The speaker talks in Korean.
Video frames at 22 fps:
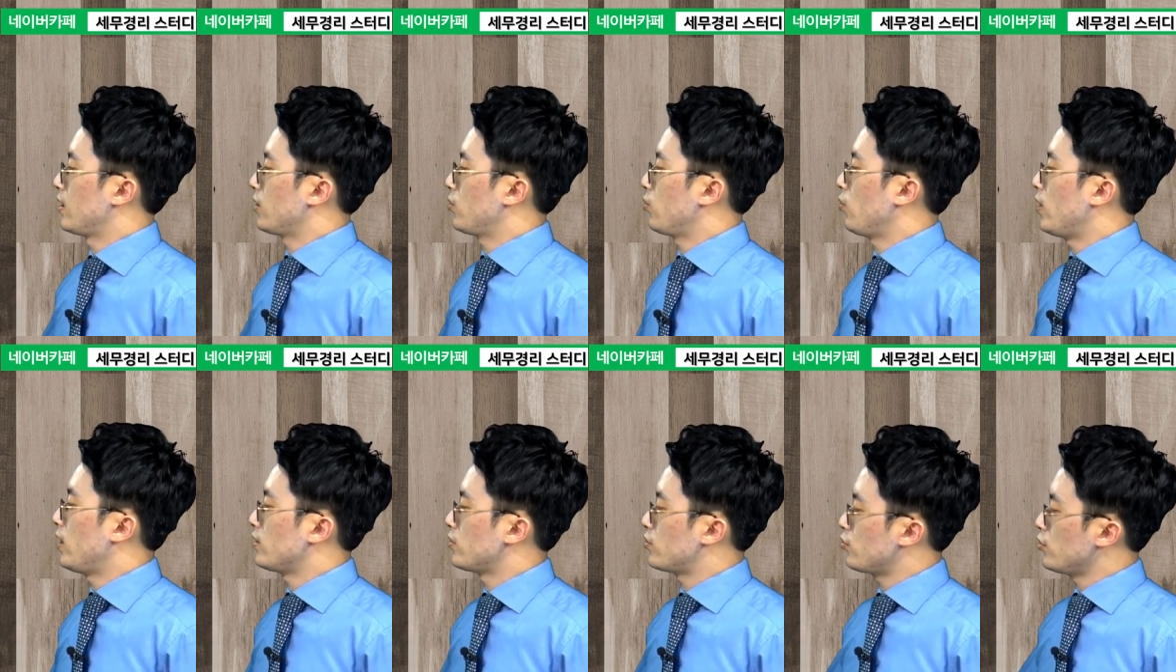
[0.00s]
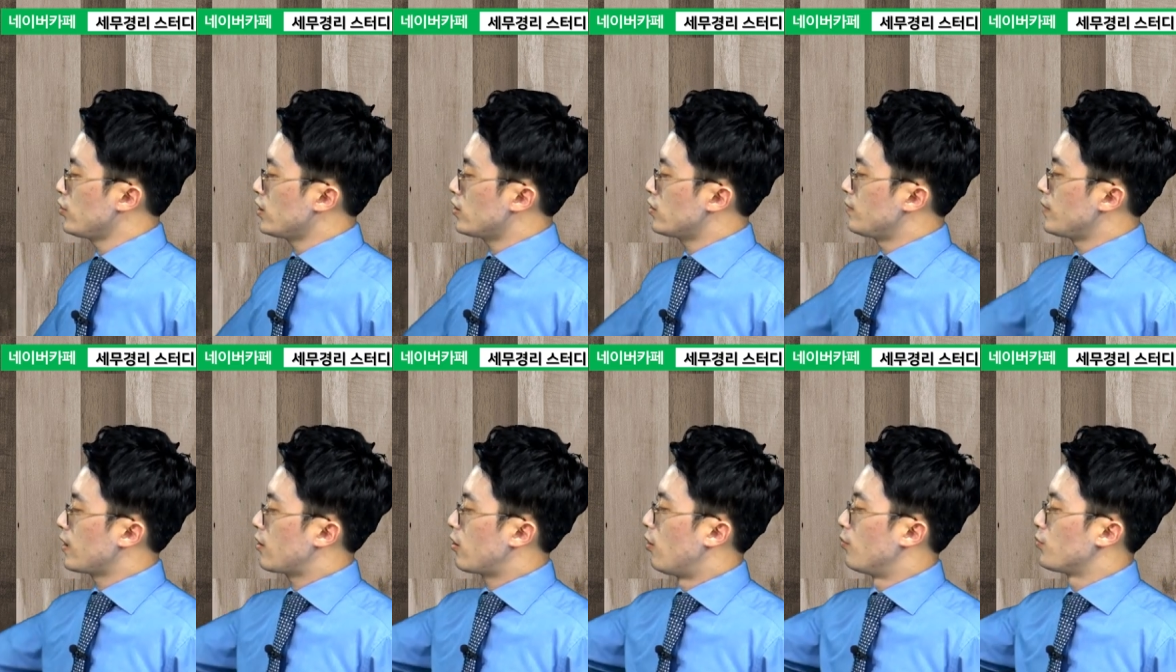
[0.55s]
또한
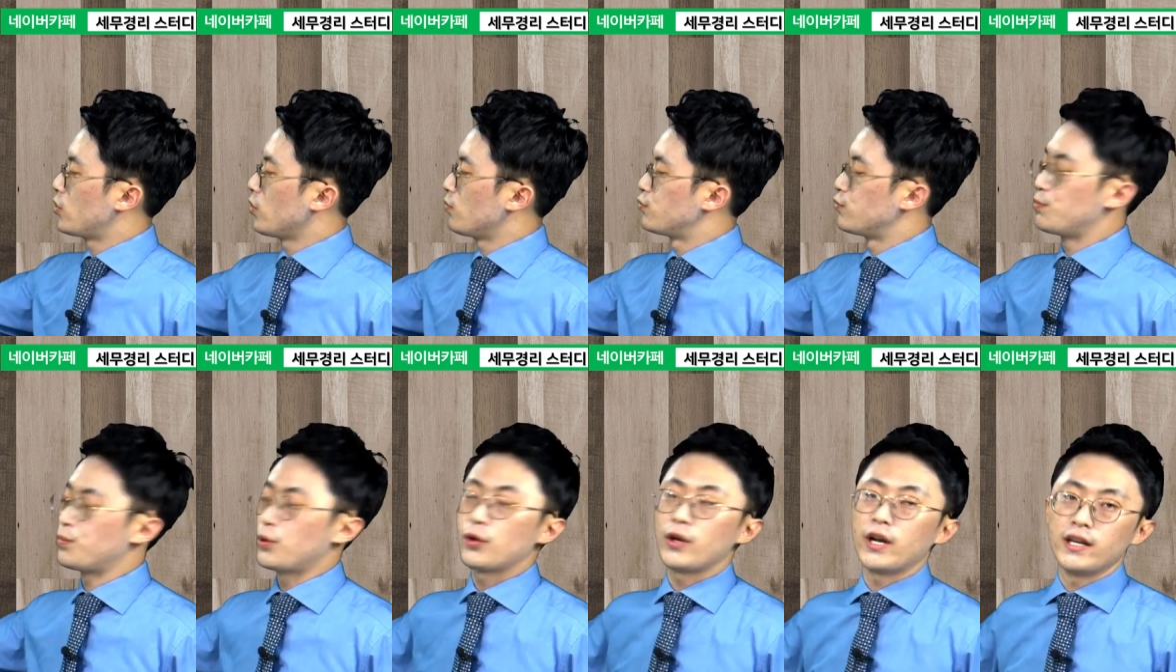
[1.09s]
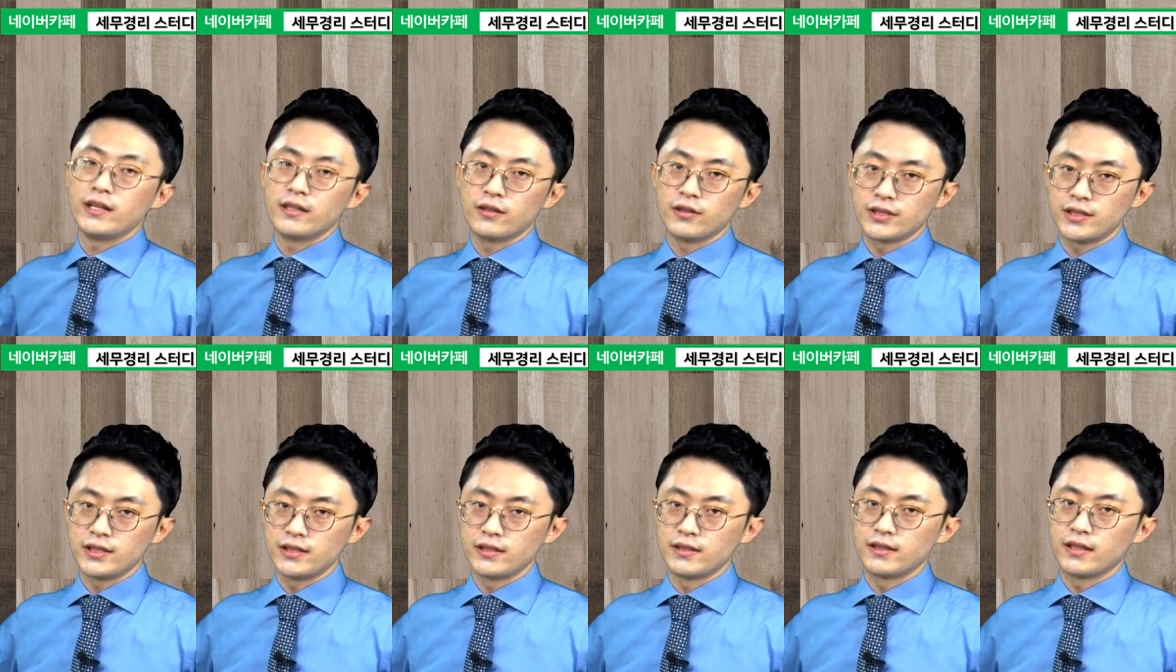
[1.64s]
수익금액 검토 부표라는
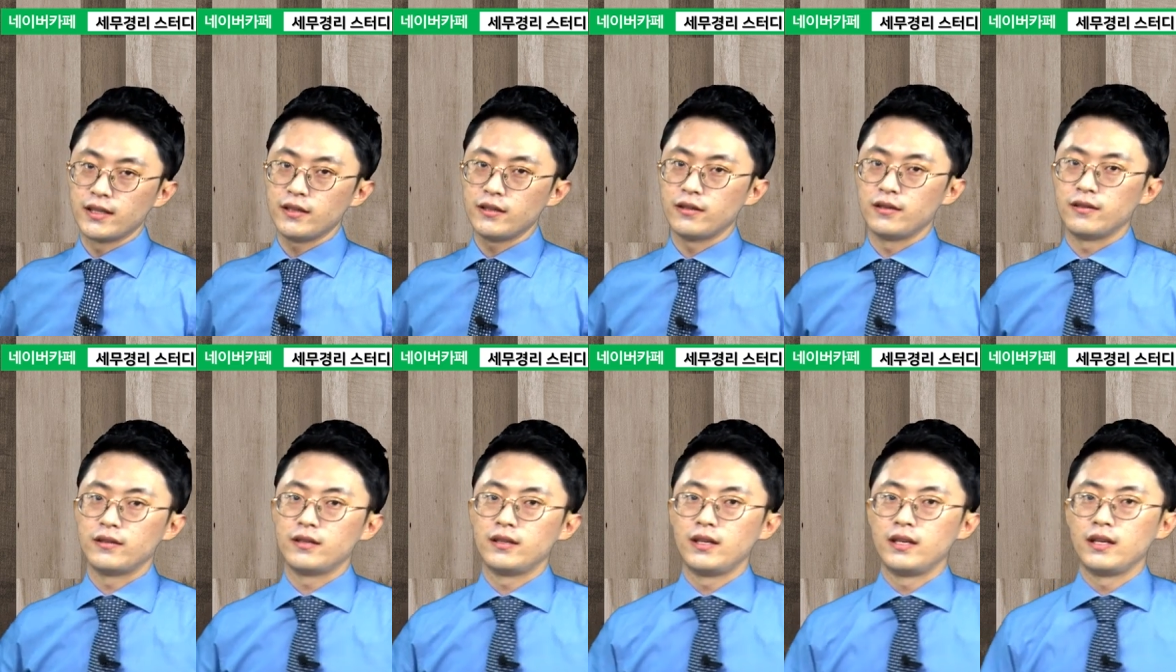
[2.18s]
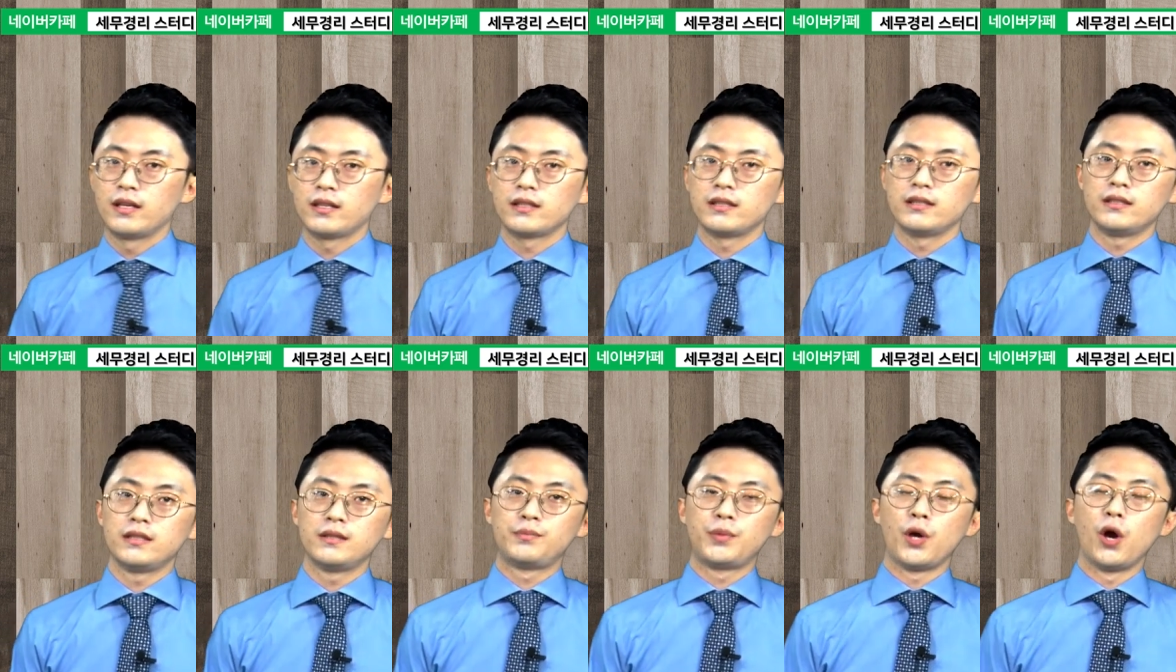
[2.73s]
것이 있는데요. 그